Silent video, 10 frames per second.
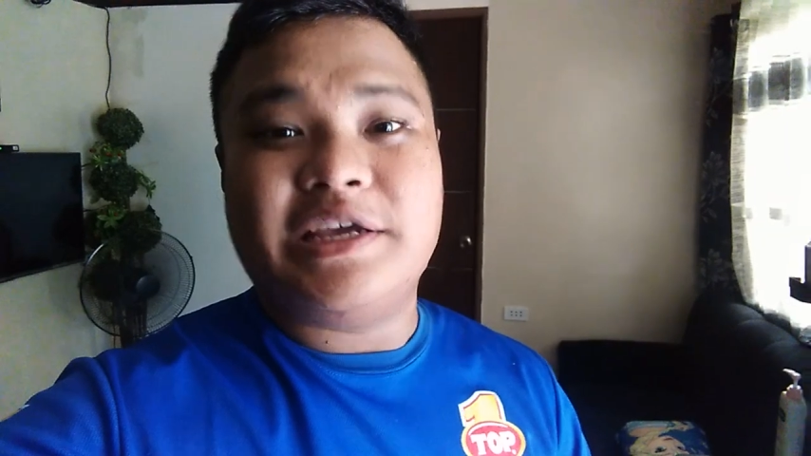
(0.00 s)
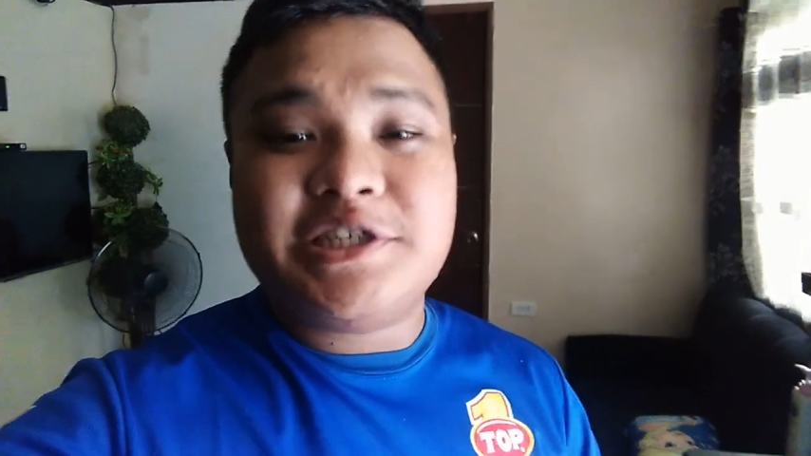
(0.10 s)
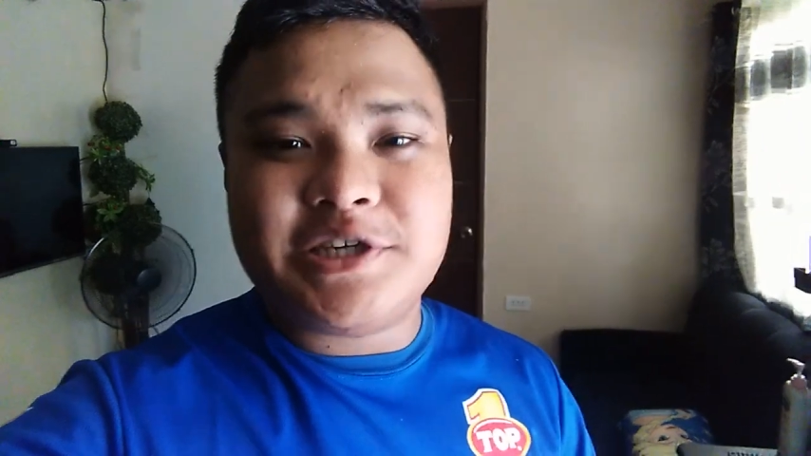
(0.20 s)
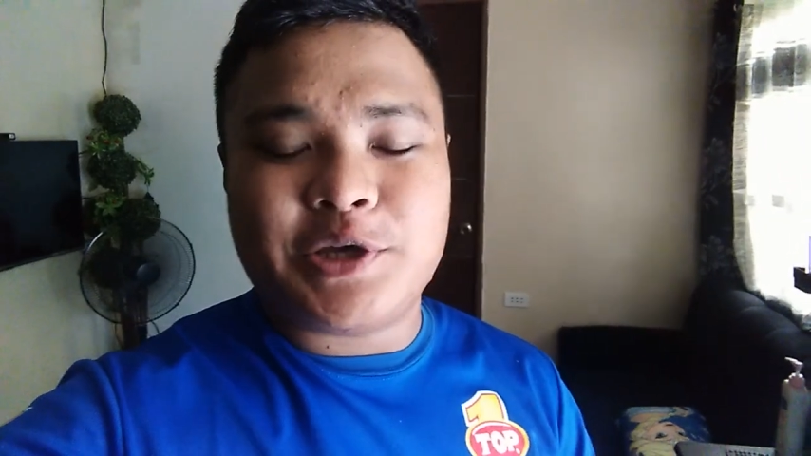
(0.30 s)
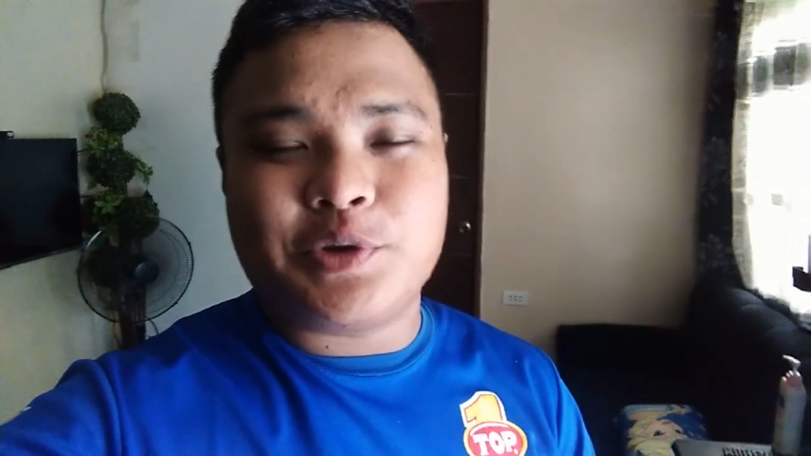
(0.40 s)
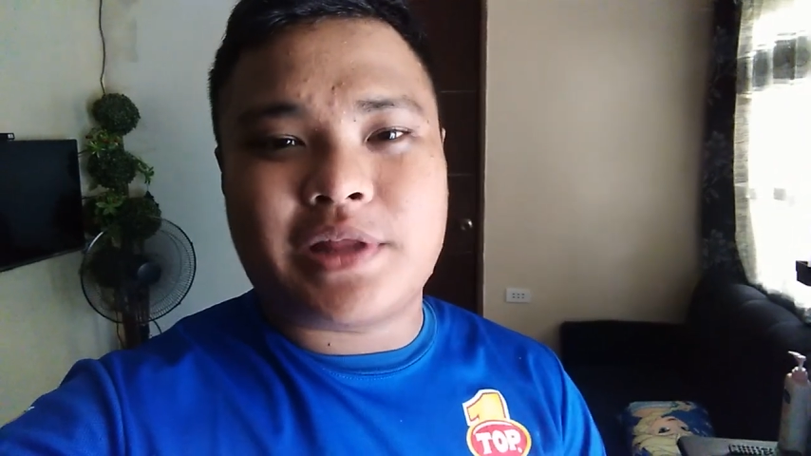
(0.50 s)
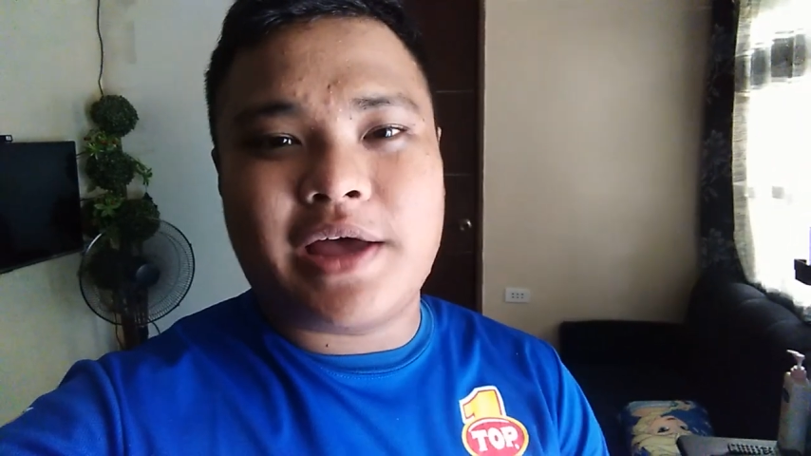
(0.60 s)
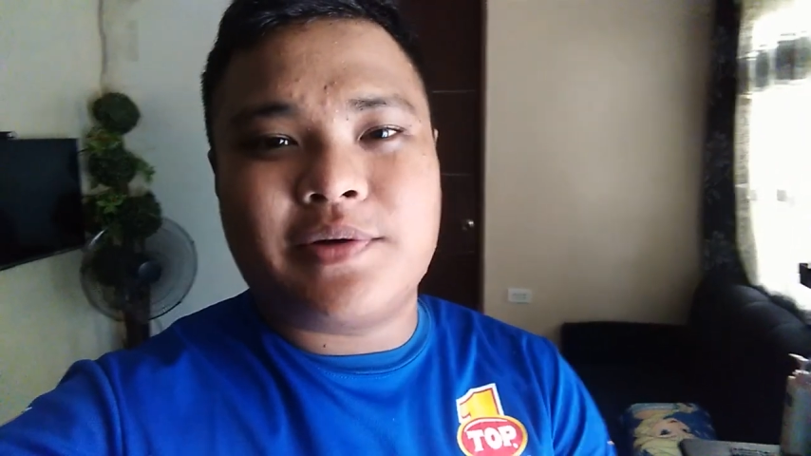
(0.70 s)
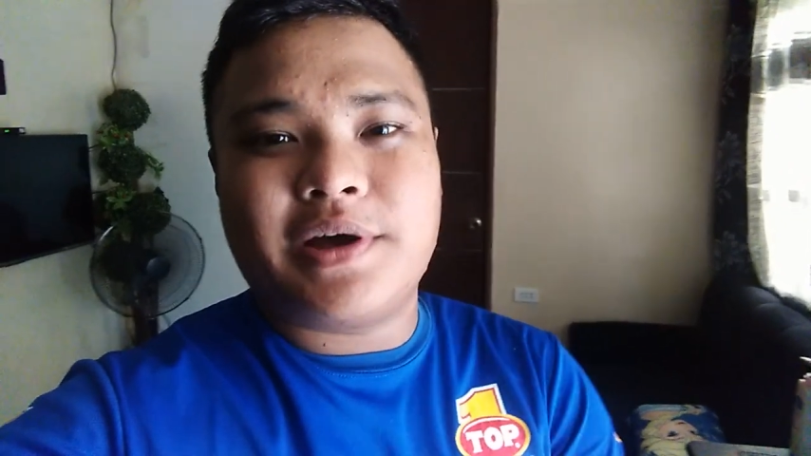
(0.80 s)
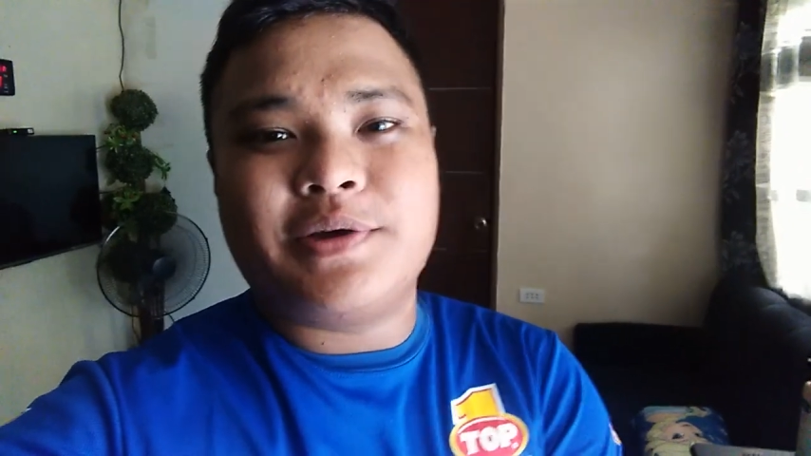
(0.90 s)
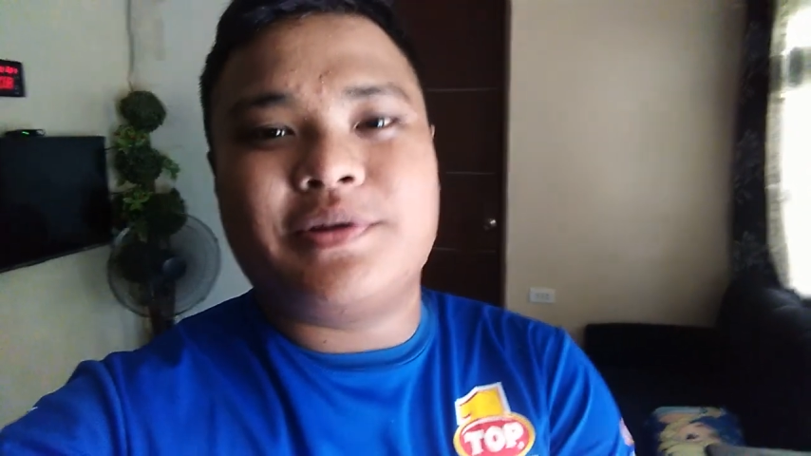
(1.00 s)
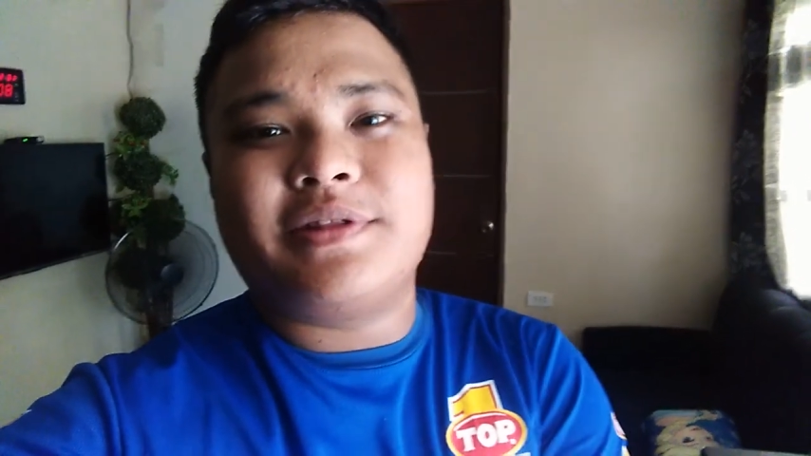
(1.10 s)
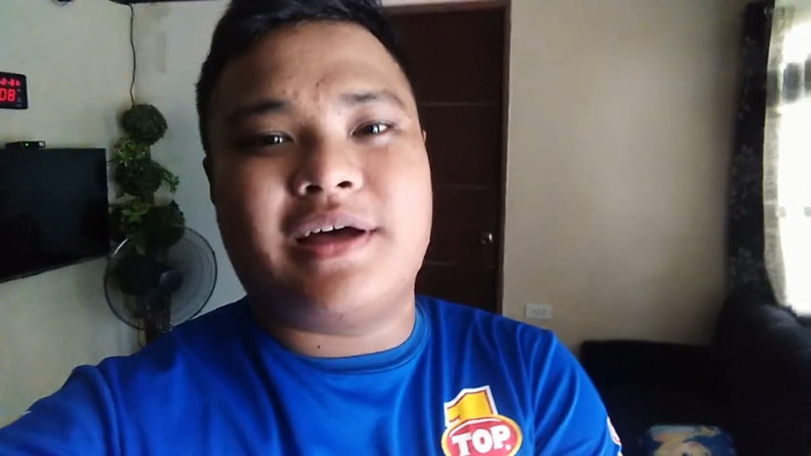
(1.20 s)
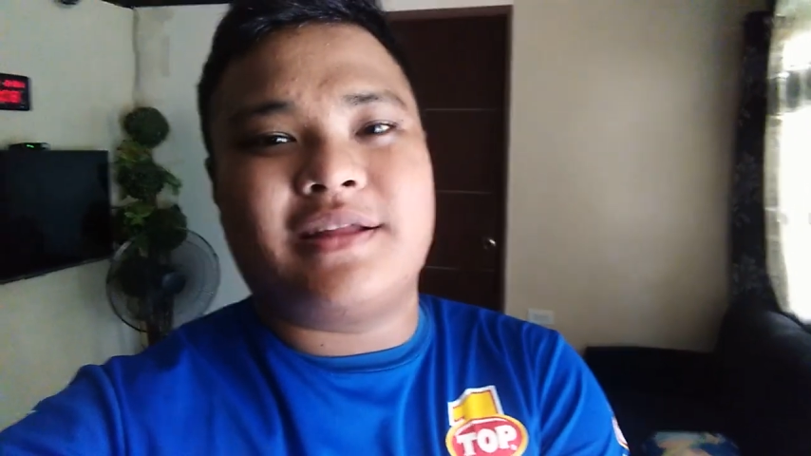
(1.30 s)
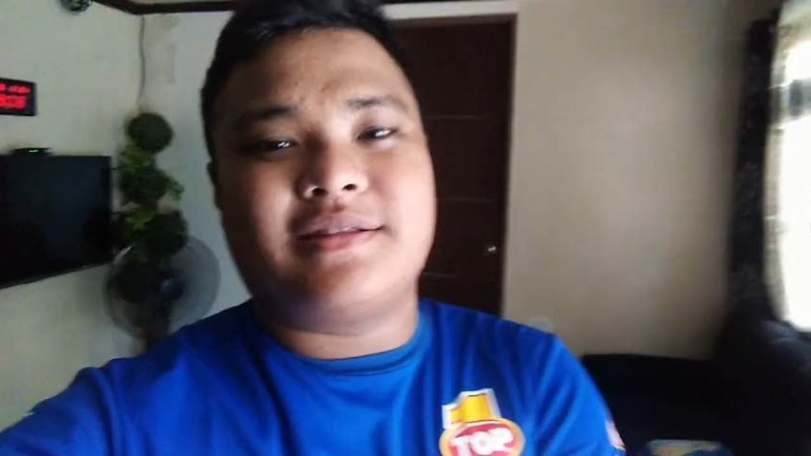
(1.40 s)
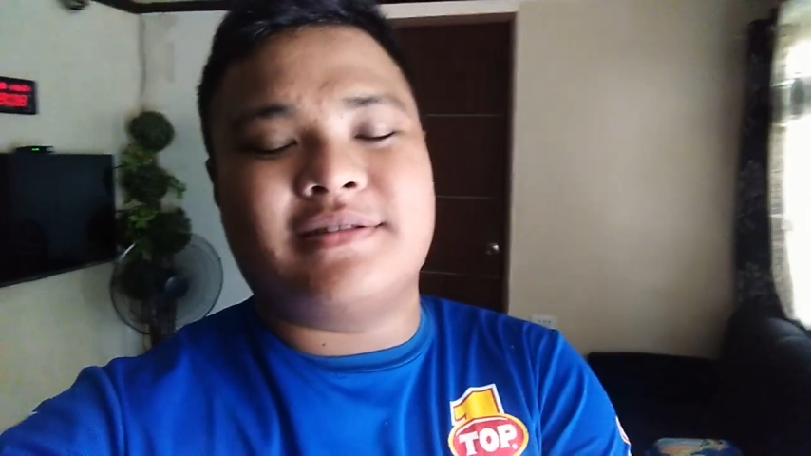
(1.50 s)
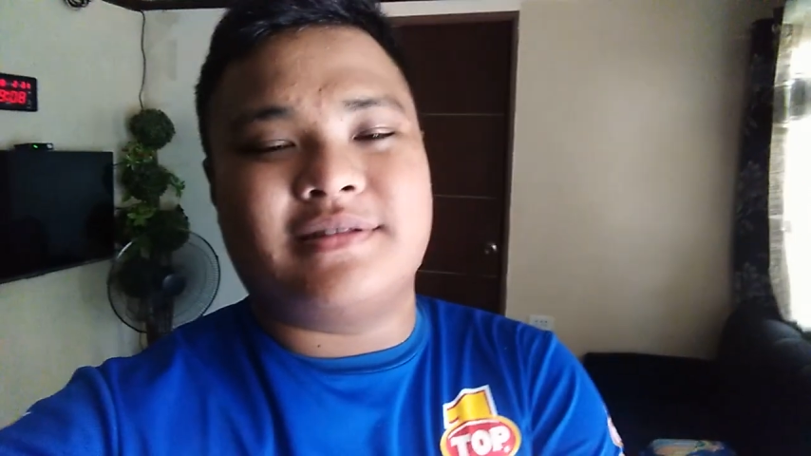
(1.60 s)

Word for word: ECQ tayo ngayon at